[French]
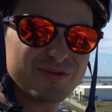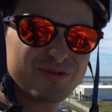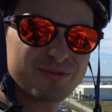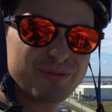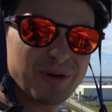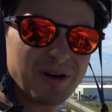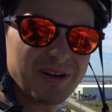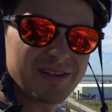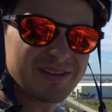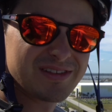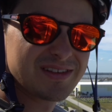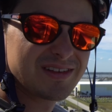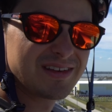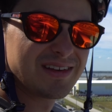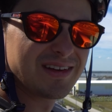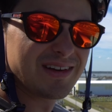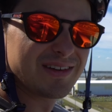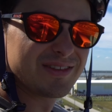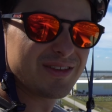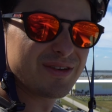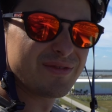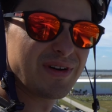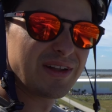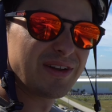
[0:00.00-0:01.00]
a vu passer
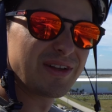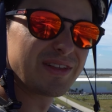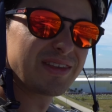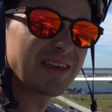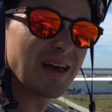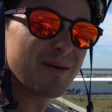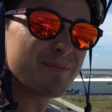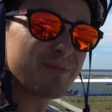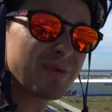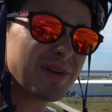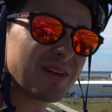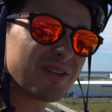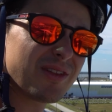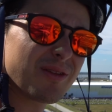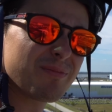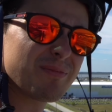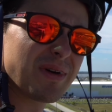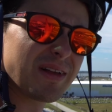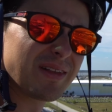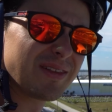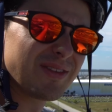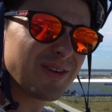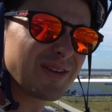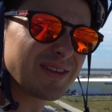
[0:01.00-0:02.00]
euh, devant notre camping.
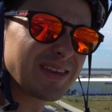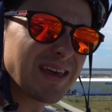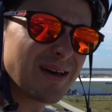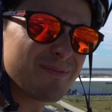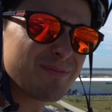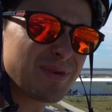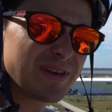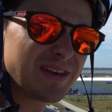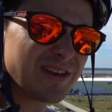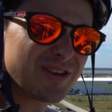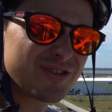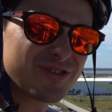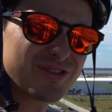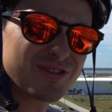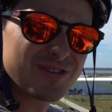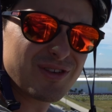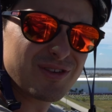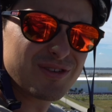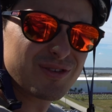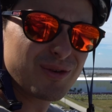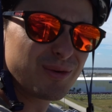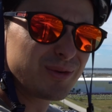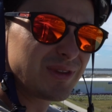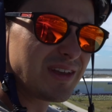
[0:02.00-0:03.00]
Notre, notre camping est juste
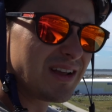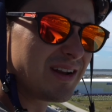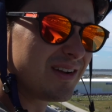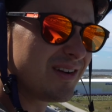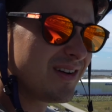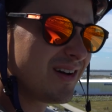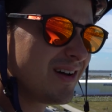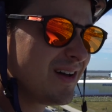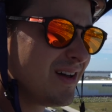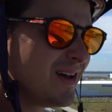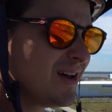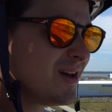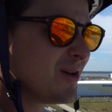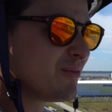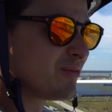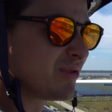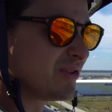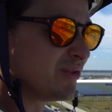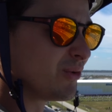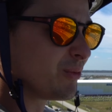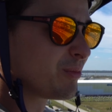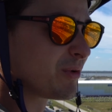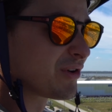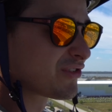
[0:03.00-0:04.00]
de ce côté-là.
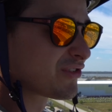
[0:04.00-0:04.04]
Puis nos